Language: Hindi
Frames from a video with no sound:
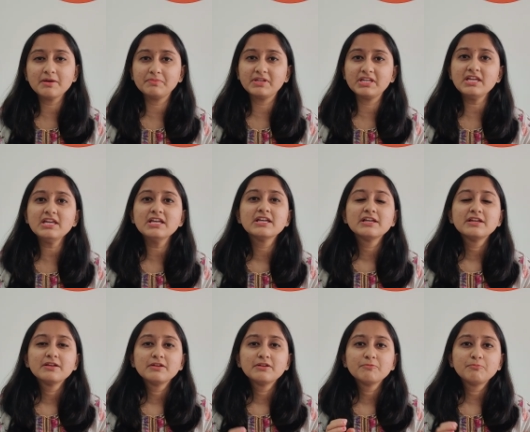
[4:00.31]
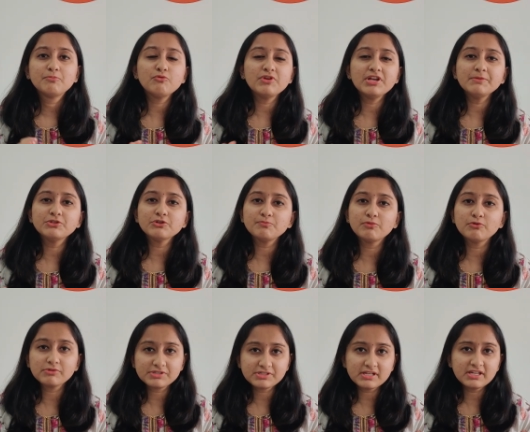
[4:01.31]
आपकी पूरी जो
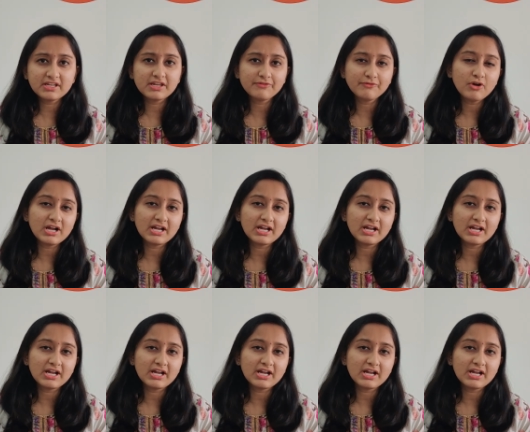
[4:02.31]
पोस्टिंग है वो